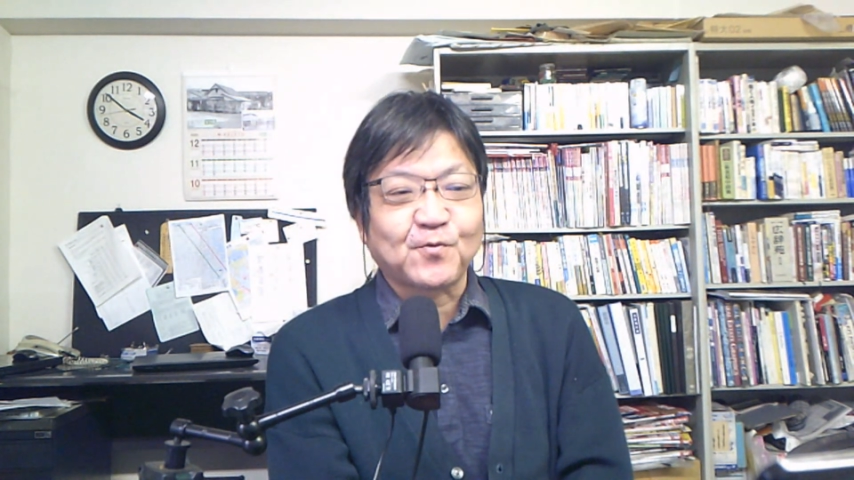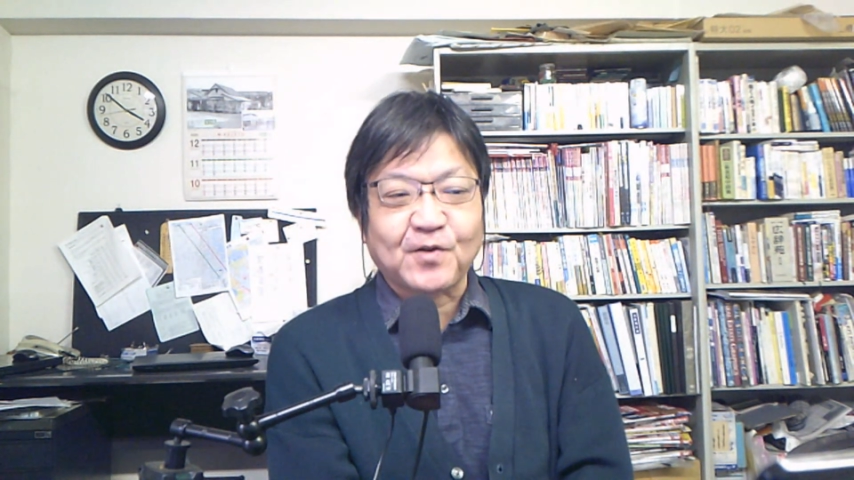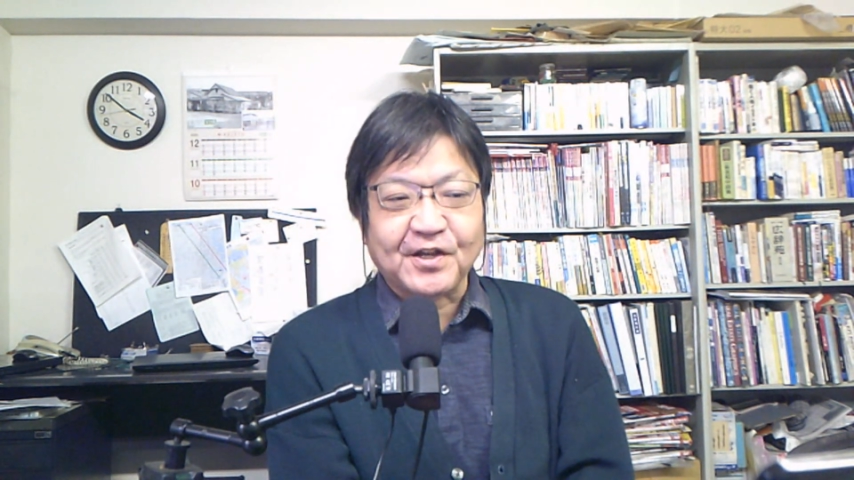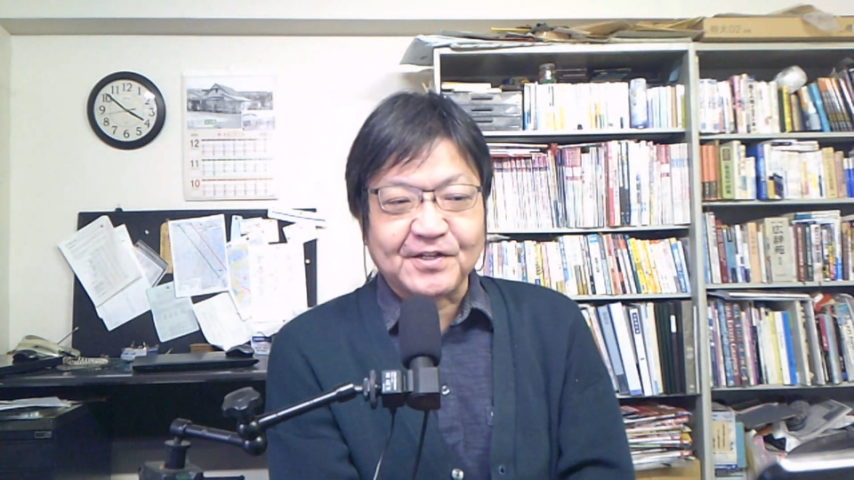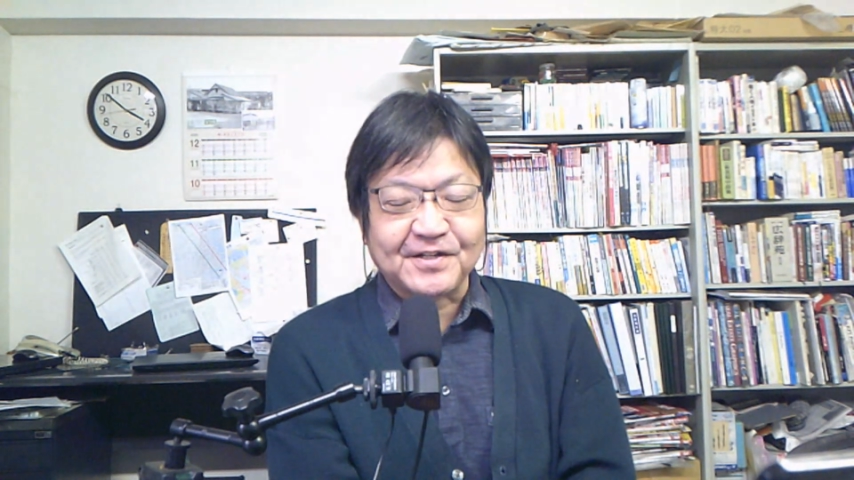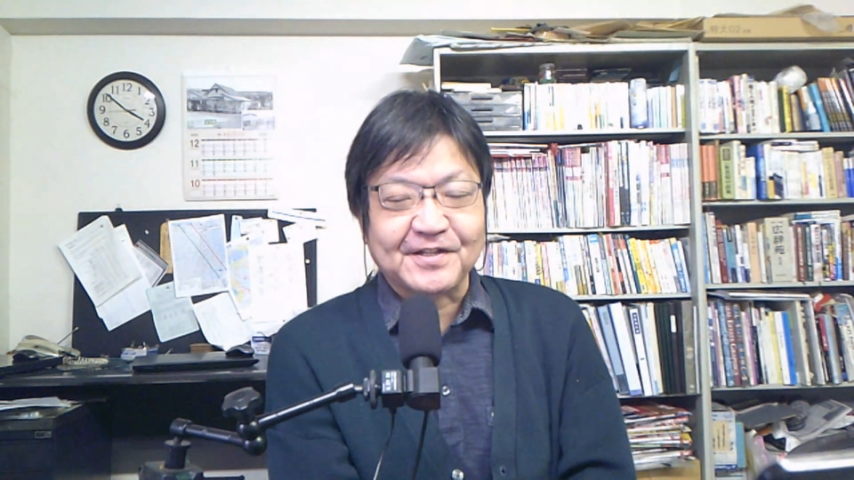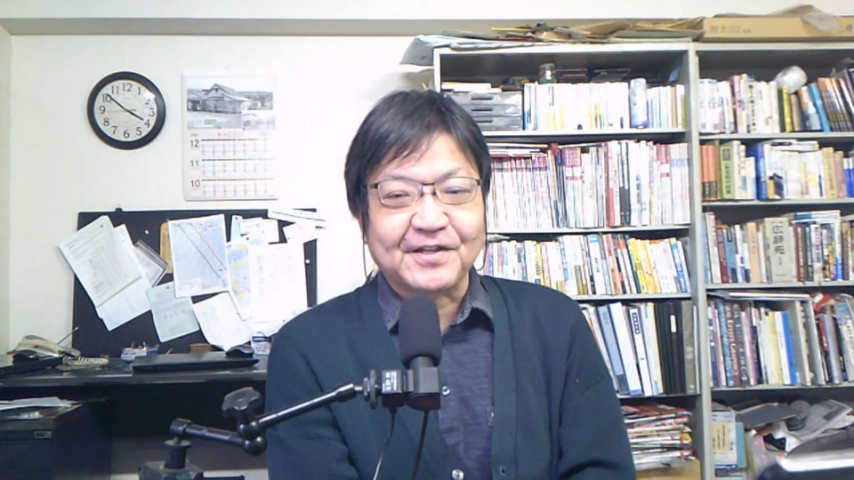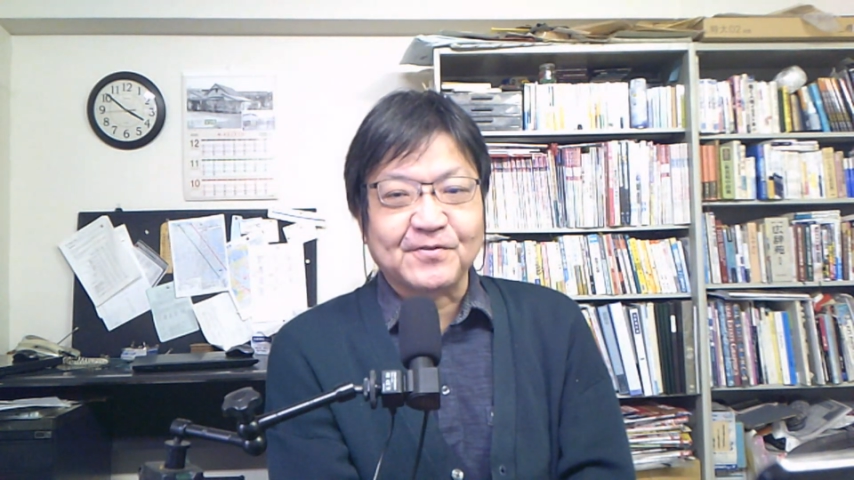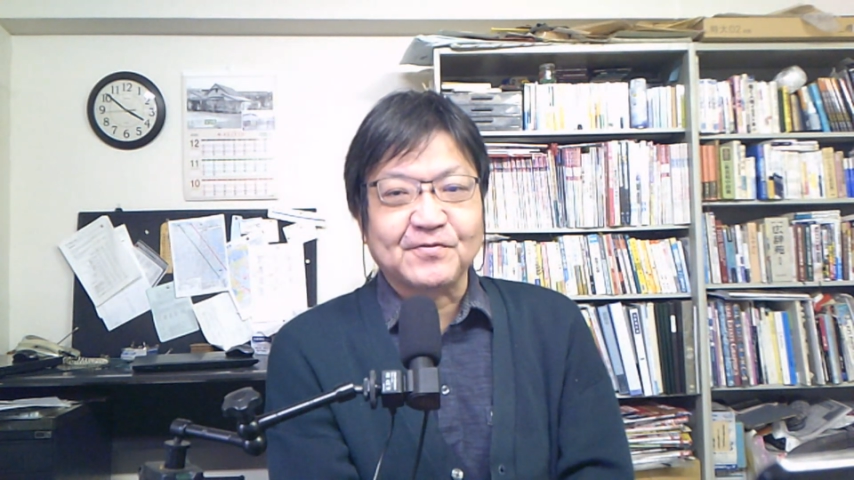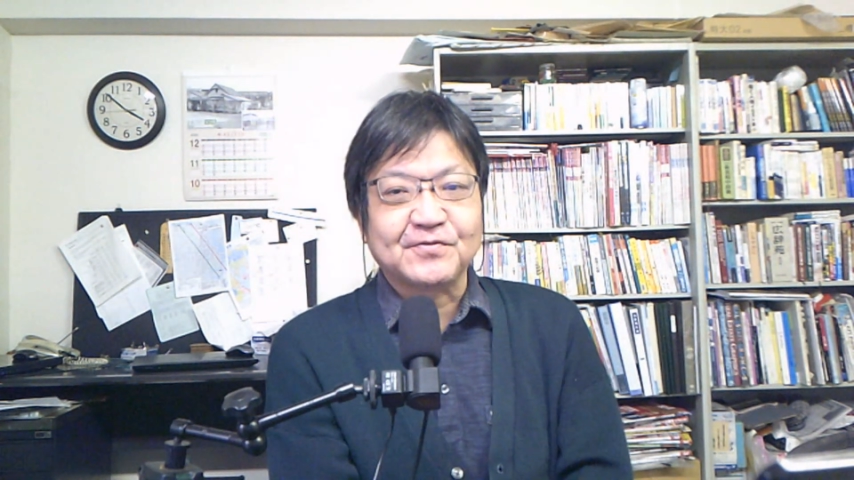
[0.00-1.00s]
この書き方
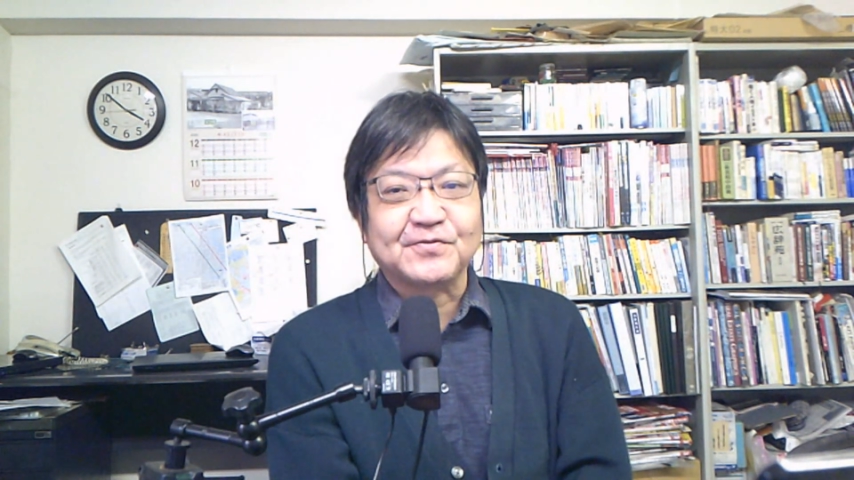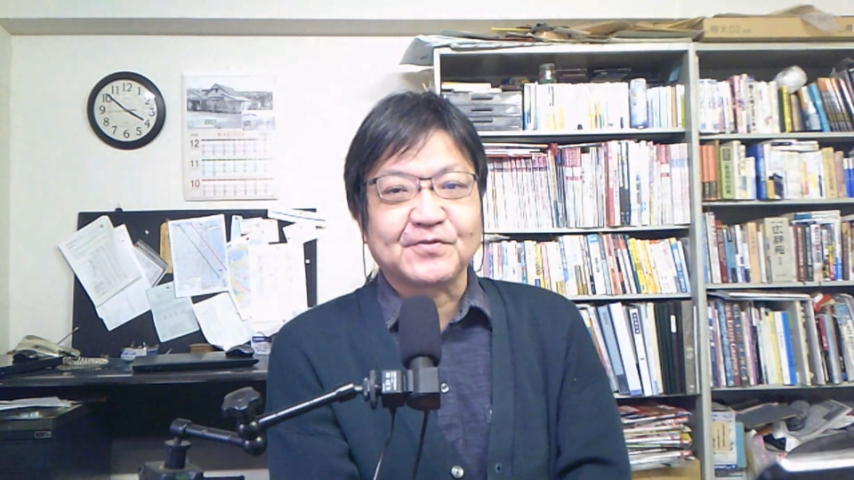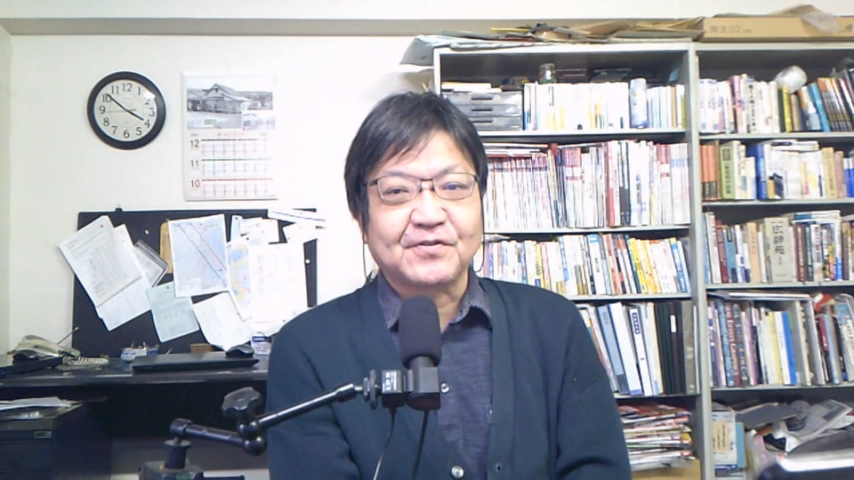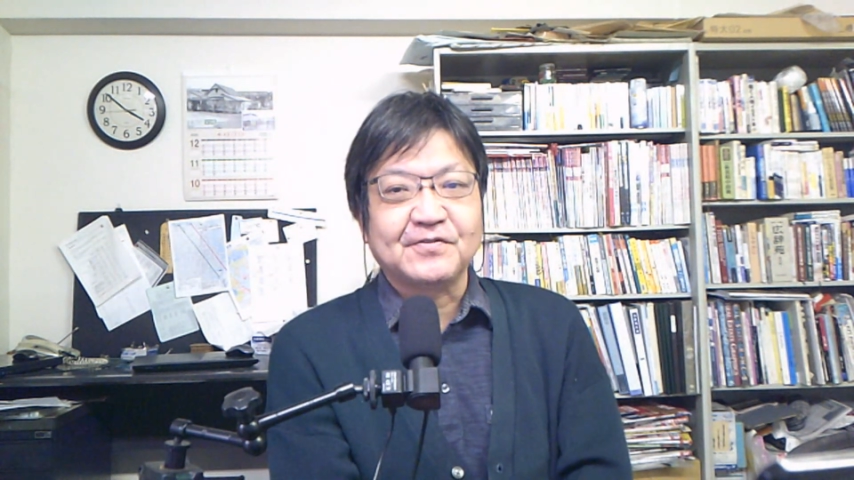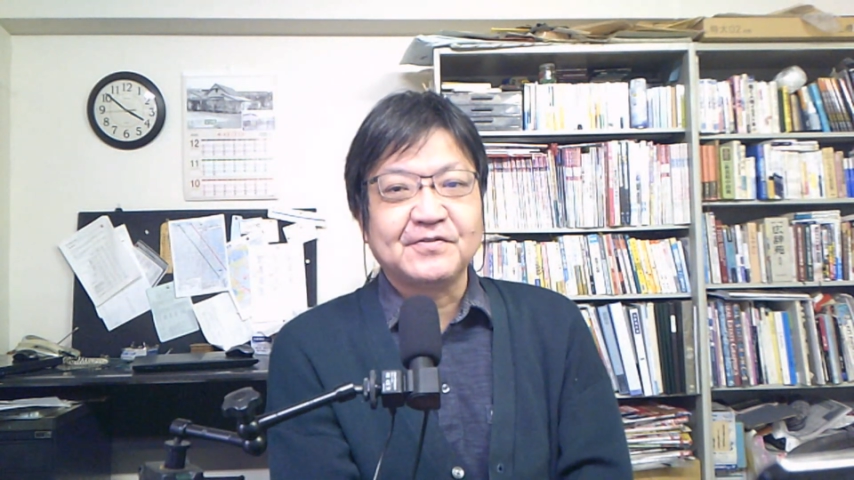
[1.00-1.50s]
やとすると。